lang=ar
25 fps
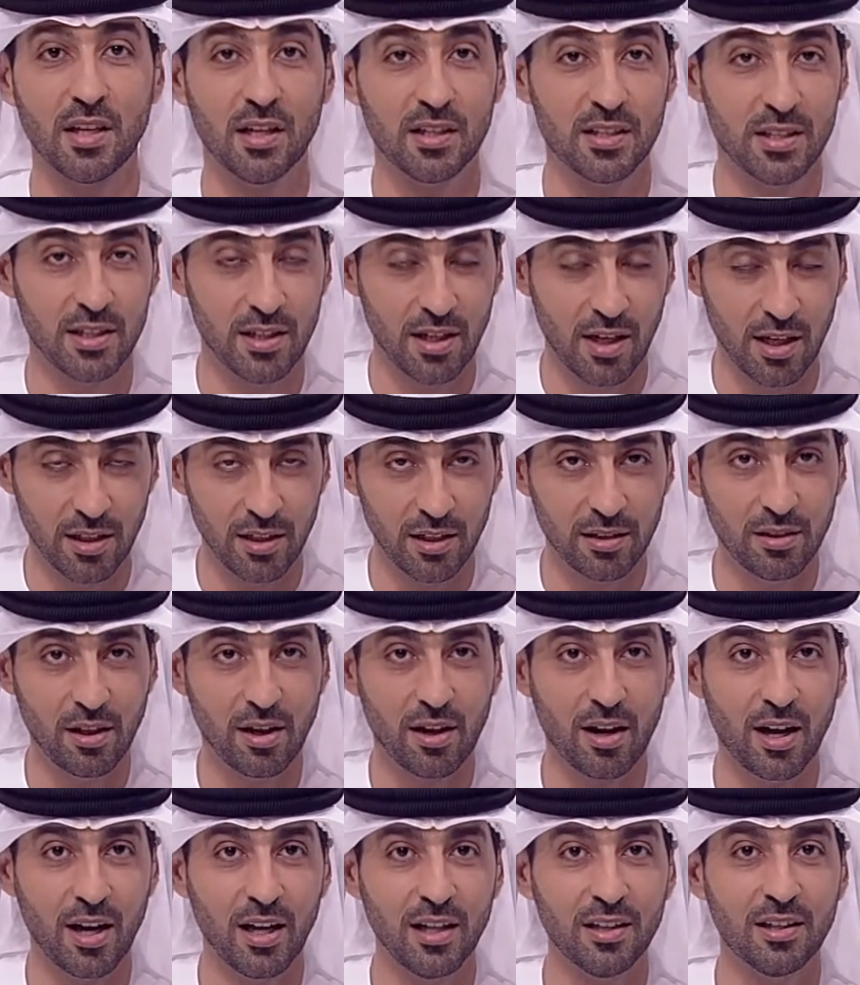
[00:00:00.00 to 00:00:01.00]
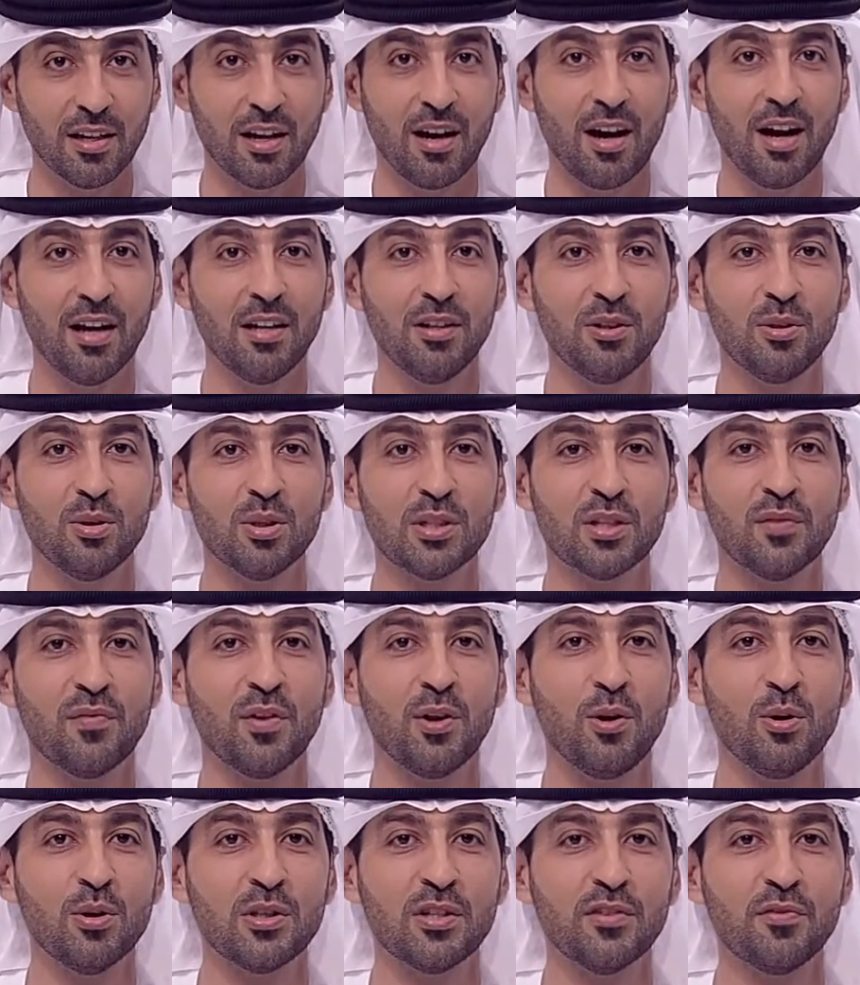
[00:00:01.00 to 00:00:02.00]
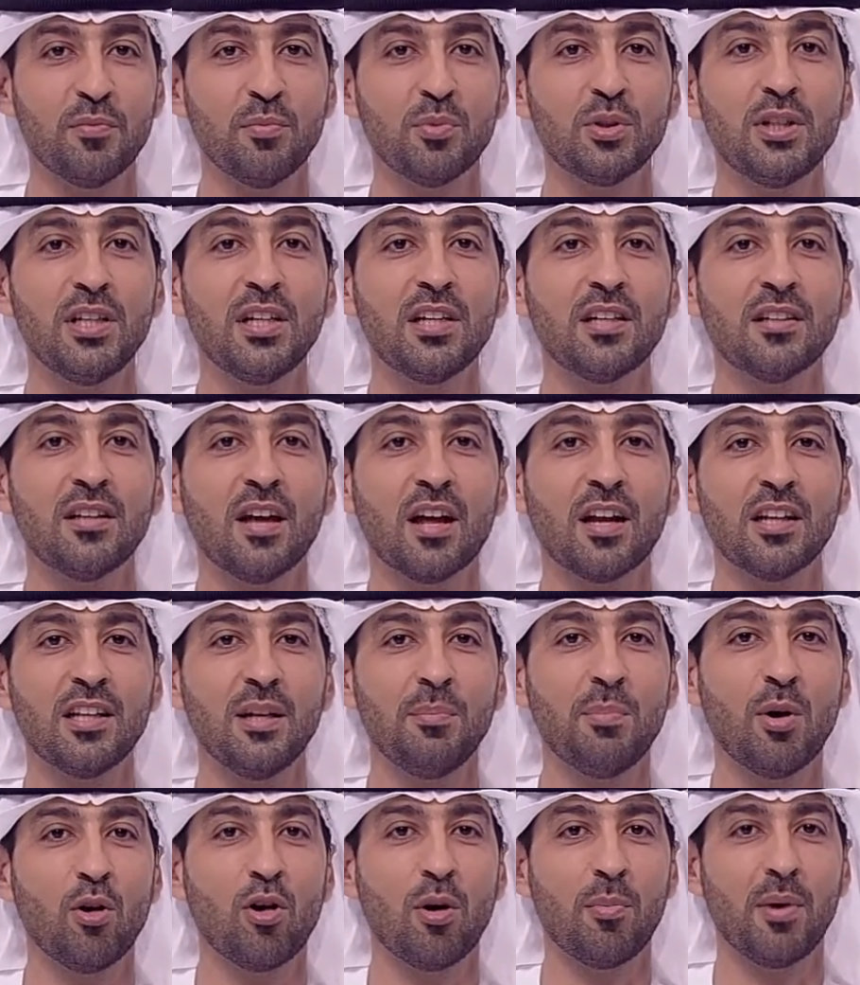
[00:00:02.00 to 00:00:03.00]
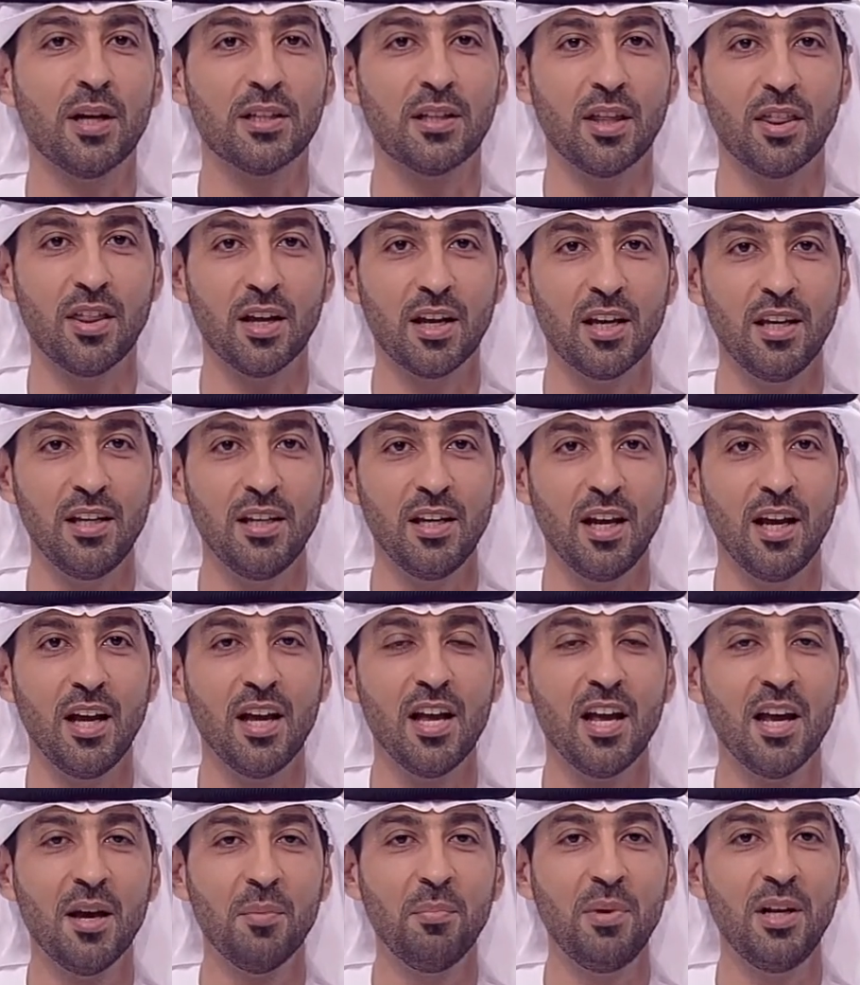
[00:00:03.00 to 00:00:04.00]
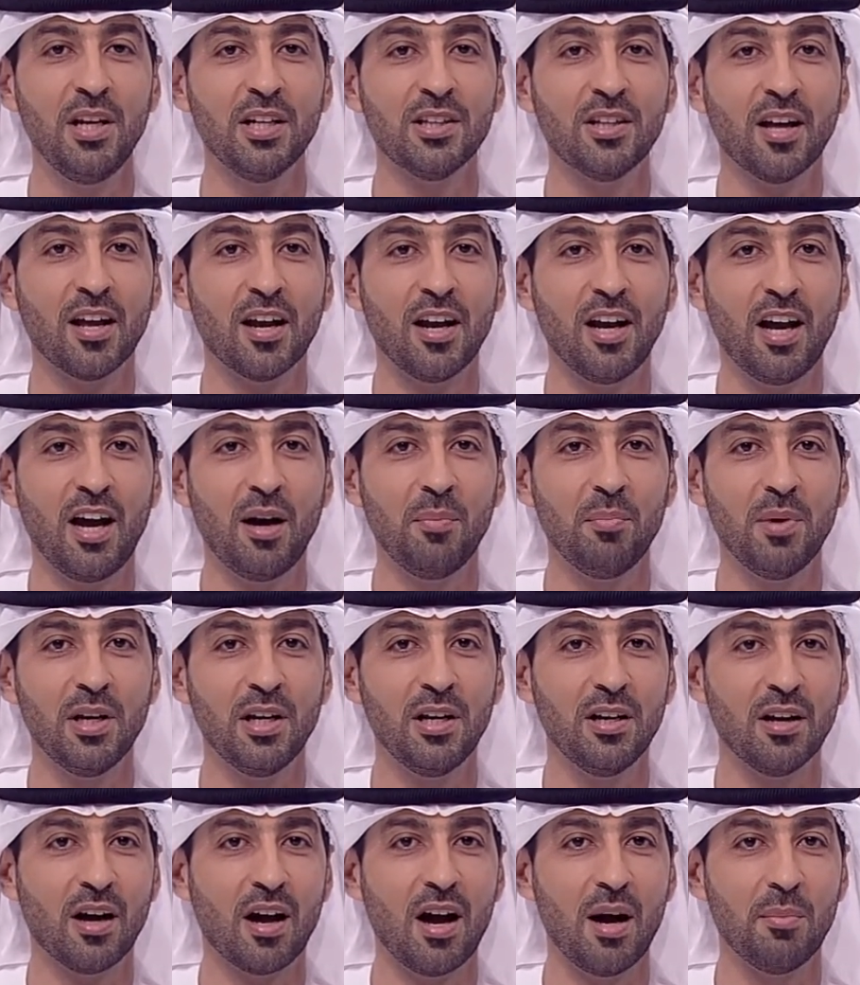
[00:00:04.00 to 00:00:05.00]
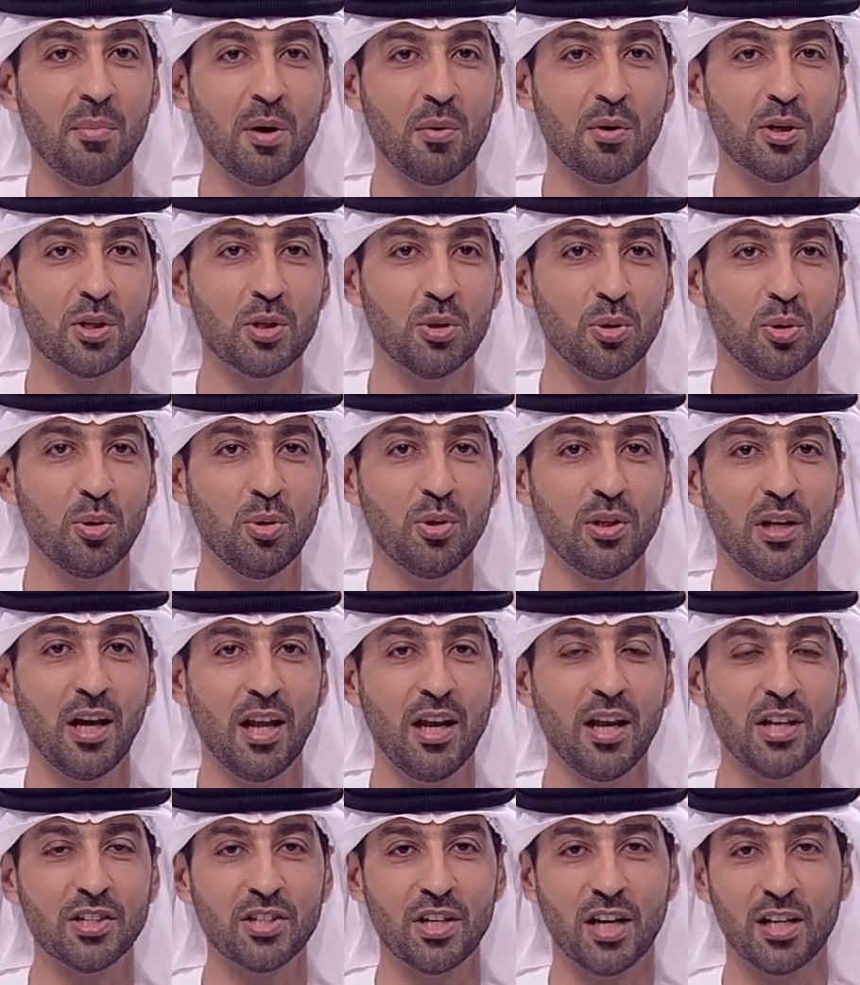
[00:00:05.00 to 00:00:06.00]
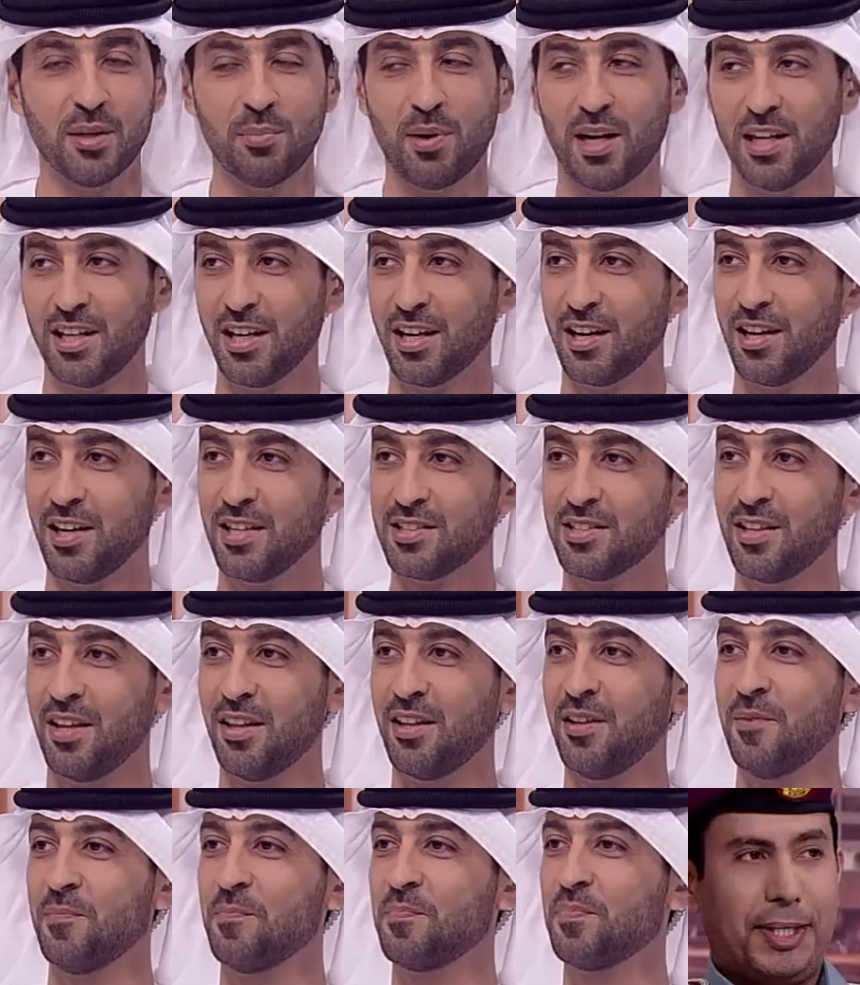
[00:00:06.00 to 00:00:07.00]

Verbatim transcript: سيادة الرائد خالد يوسف اليوسف مدير إدارة البوابات الذكية بالإدارة العامة للإقامة وشؤون الأجانب حياك الله سادي